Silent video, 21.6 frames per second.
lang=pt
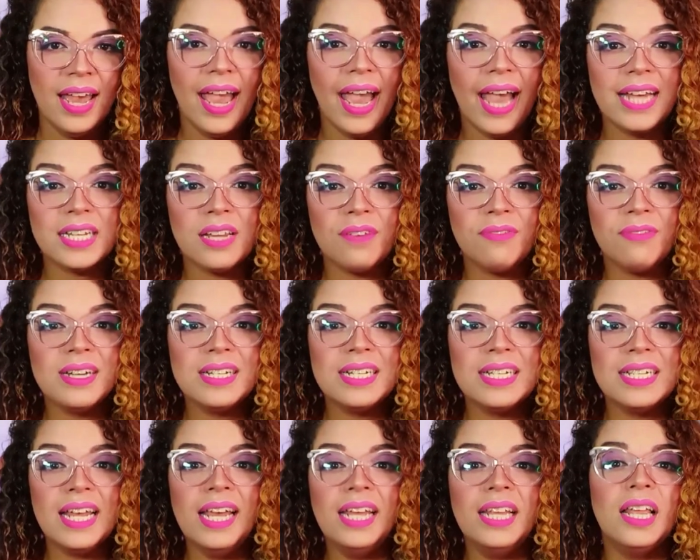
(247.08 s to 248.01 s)
Essa
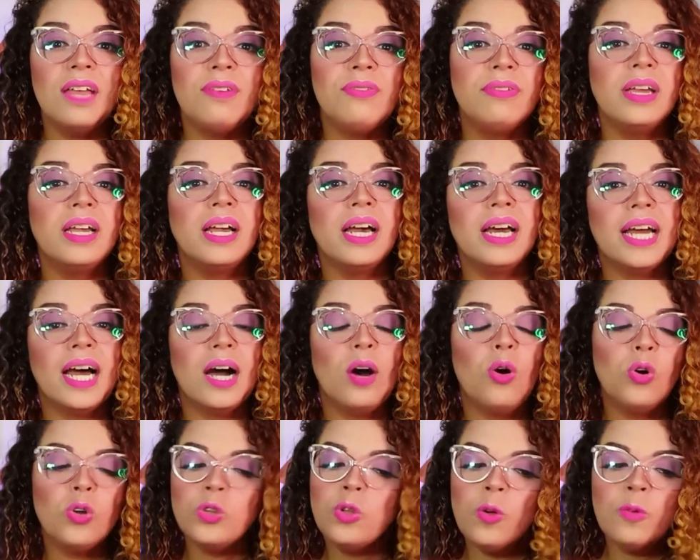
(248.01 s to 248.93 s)
fazenda fica na
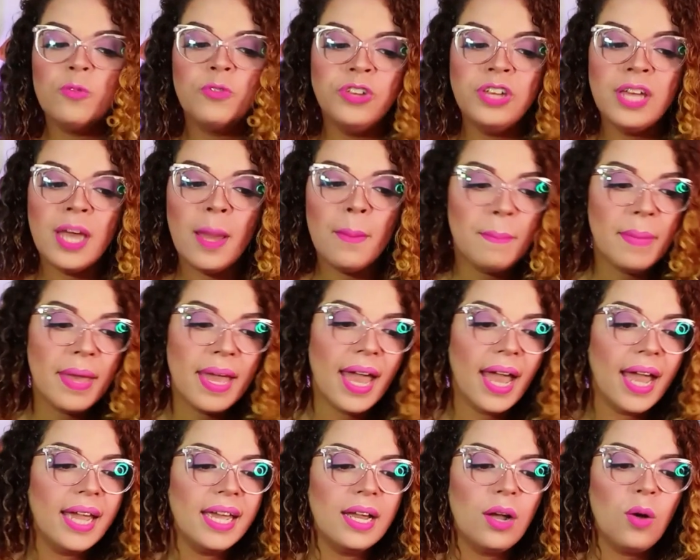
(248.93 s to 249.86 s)
rodovia
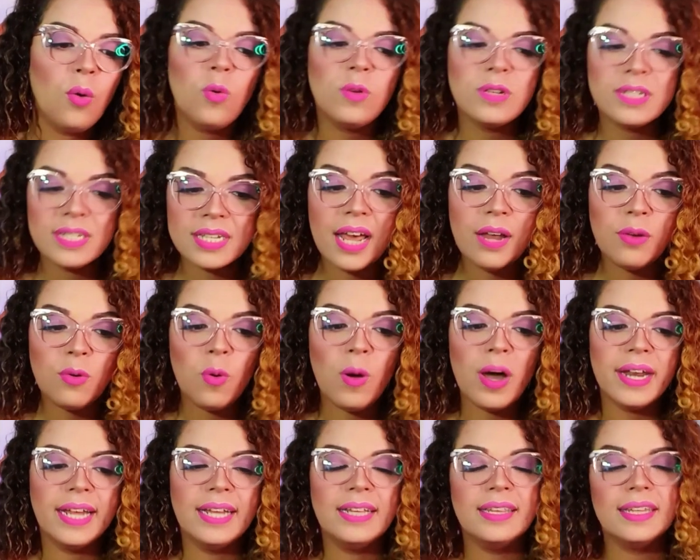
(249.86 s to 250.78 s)
BR
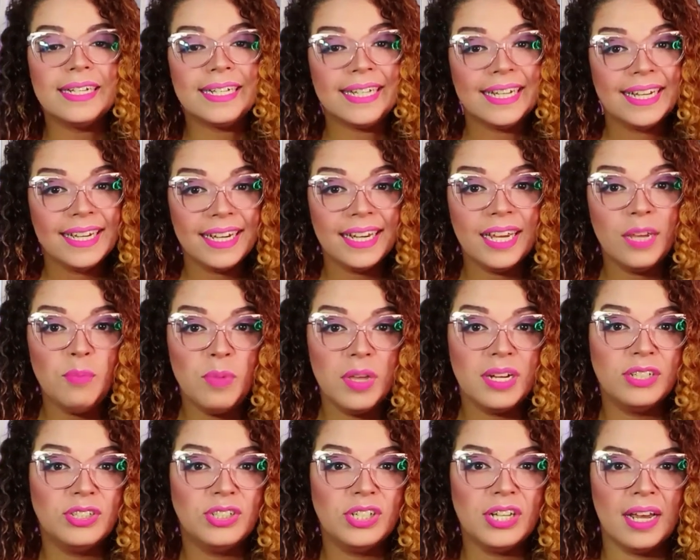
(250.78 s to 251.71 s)
040 em
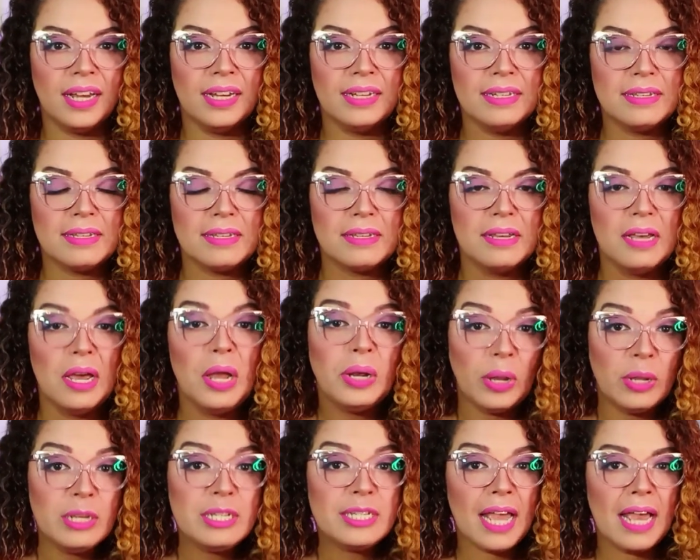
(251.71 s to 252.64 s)
Minas Gerais.
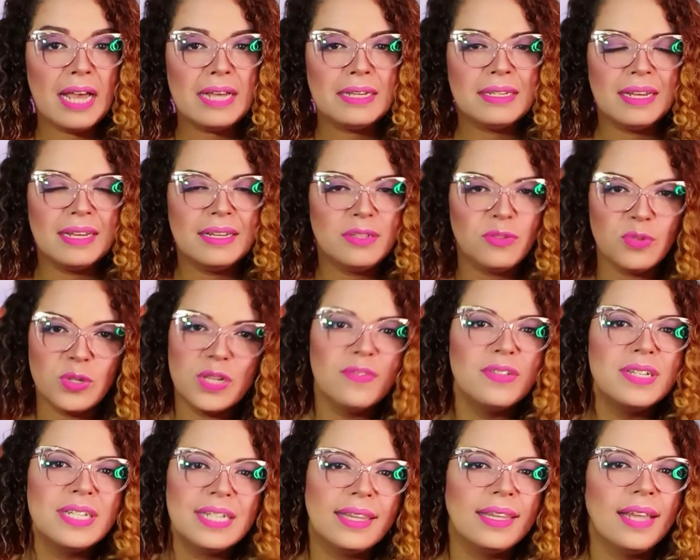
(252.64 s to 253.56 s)
Não esquecem, se você
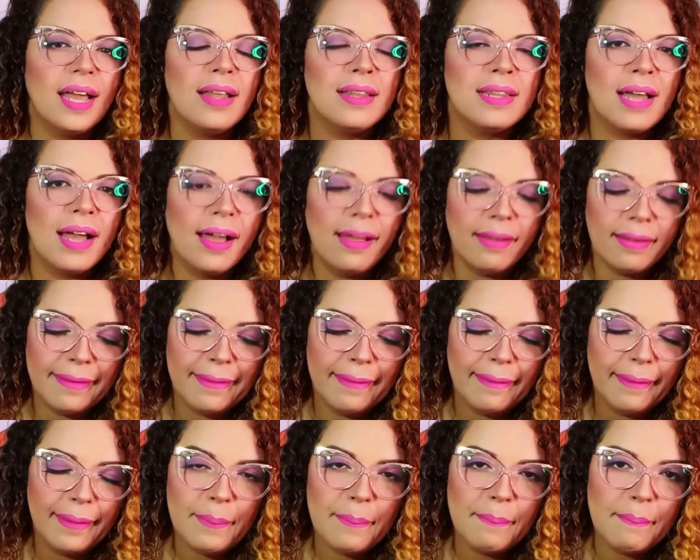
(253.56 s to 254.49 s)
visitar lá,
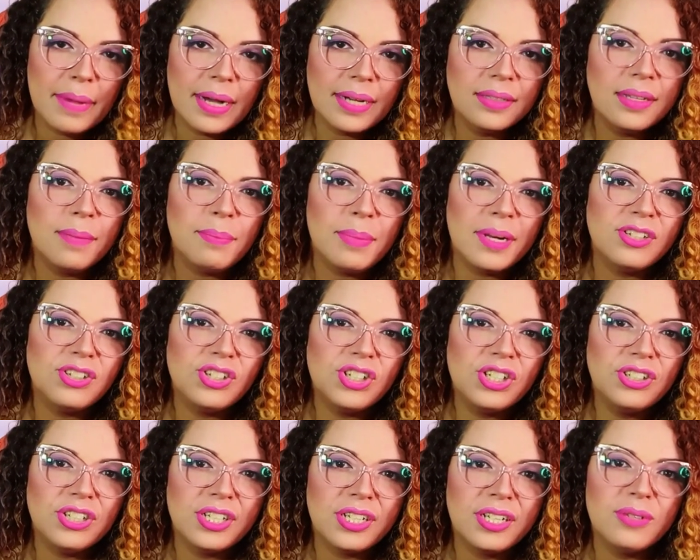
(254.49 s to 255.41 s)
manda pra
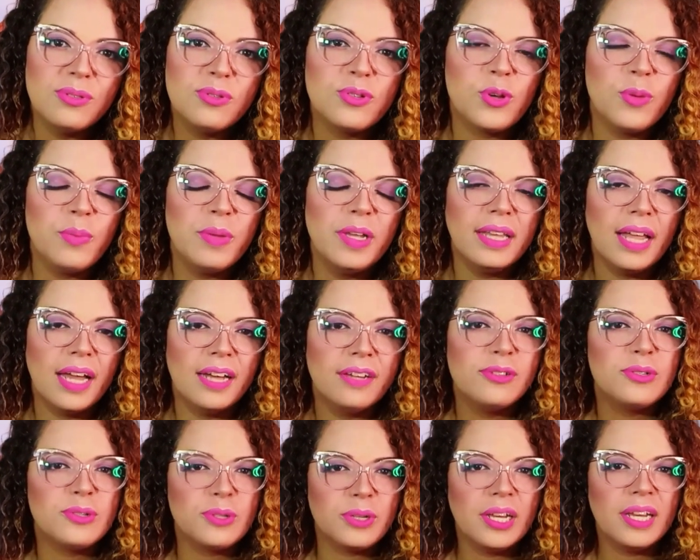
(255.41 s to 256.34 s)
gente aqui nos
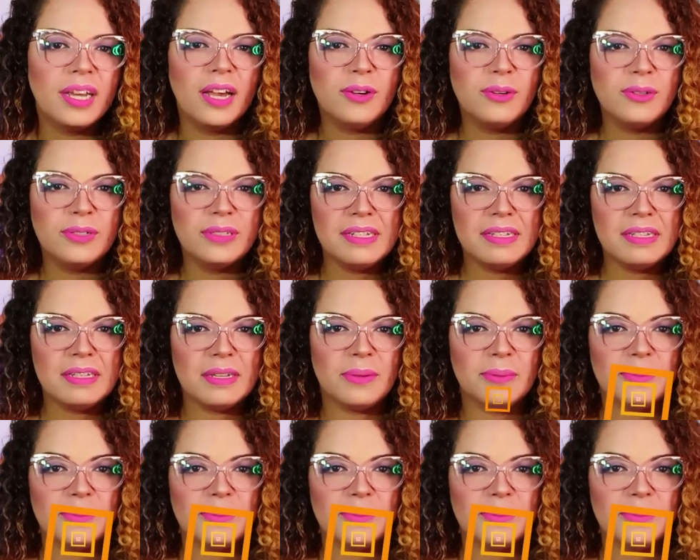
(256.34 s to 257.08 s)
comentários o que, que aconteceu.